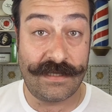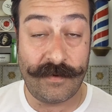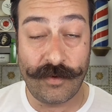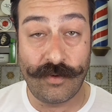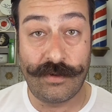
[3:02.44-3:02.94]

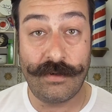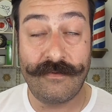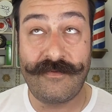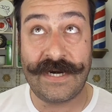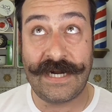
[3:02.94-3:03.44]
altri prodotti
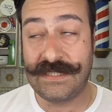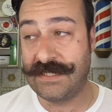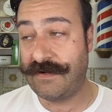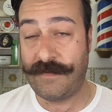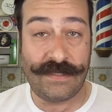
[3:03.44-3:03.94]
con
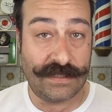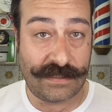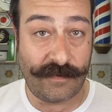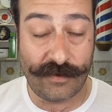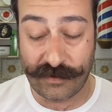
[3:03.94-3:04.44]
fragranze veramente
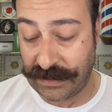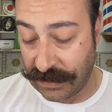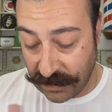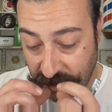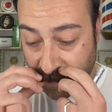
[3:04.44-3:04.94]
strepitose
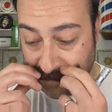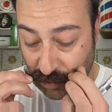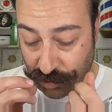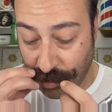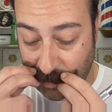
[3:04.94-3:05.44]

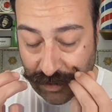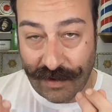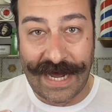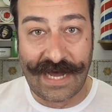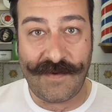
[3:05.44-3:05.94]

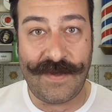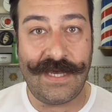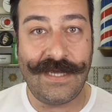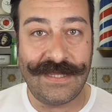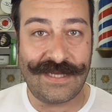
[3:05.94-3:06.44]
purtroppo ahimè
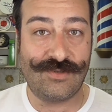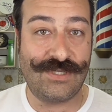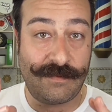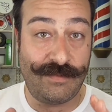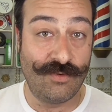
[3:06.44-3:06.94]
il naso
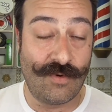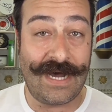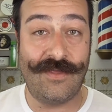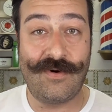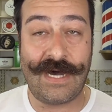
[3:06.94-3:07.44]
si è
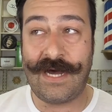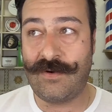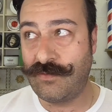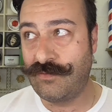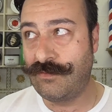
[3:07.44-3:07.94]
abituato
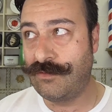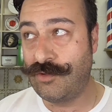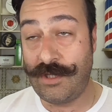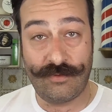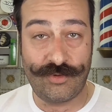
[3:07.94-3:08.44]
a un
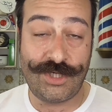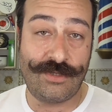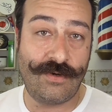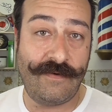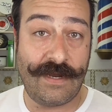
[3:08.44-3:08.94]
non dico un
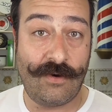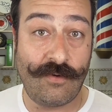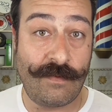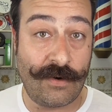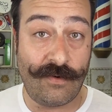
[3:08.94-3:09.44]
certo
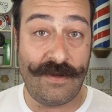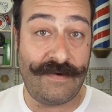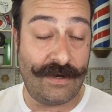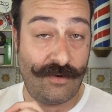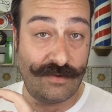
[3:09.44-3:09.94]
livello ma a un
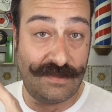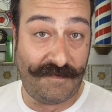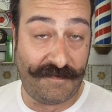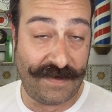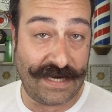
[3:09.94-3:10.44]
livello
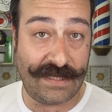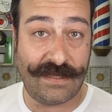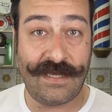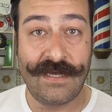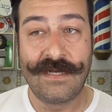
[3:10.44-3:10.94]

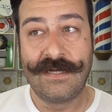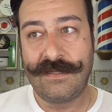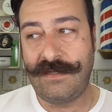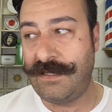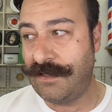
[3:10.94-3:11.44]
differente
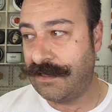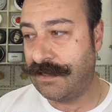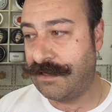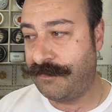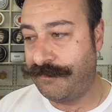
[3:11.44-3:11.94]
di
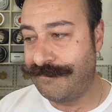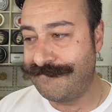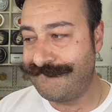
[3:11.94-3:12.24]
eh,